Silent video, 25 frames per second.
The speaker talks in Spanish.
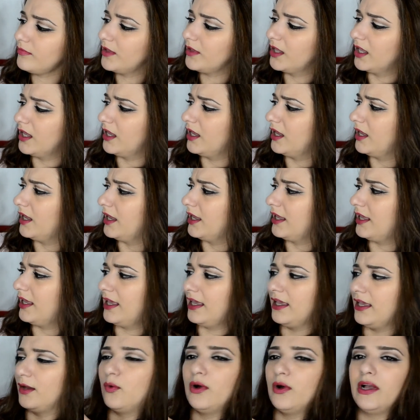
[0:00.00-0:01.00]
eh,
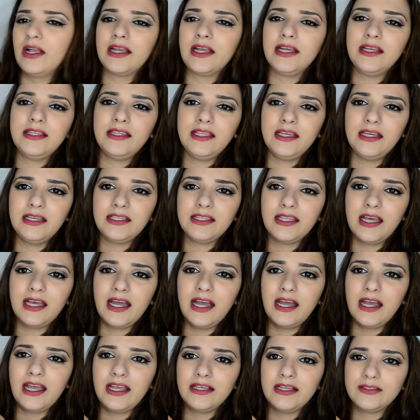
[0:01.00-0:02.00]
igual que este que está
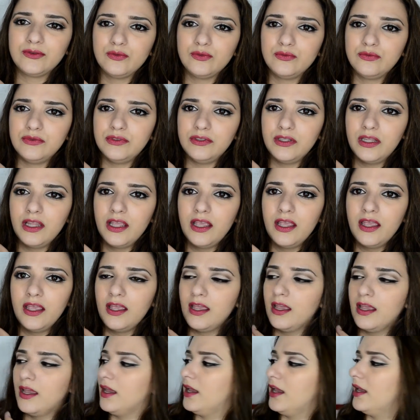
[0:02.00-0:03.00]
acá que es un
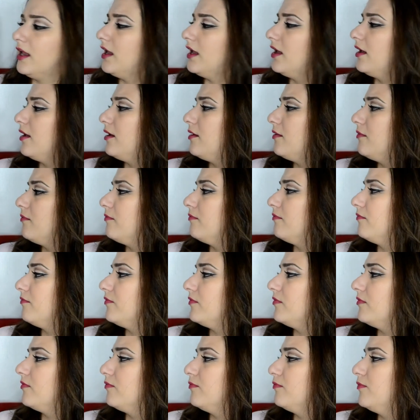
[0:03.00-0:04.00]
em,
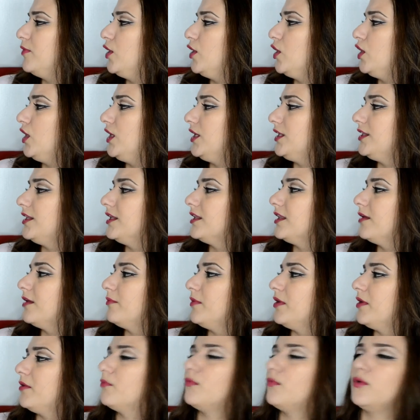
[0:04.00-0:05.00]
violeta
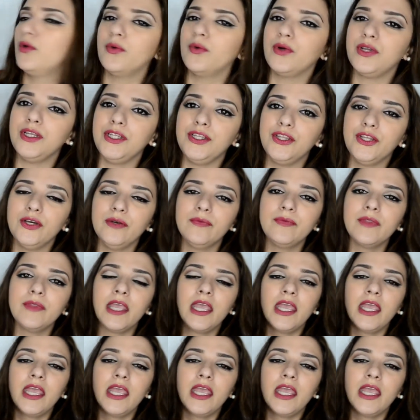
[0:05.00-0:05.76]
también muy bonito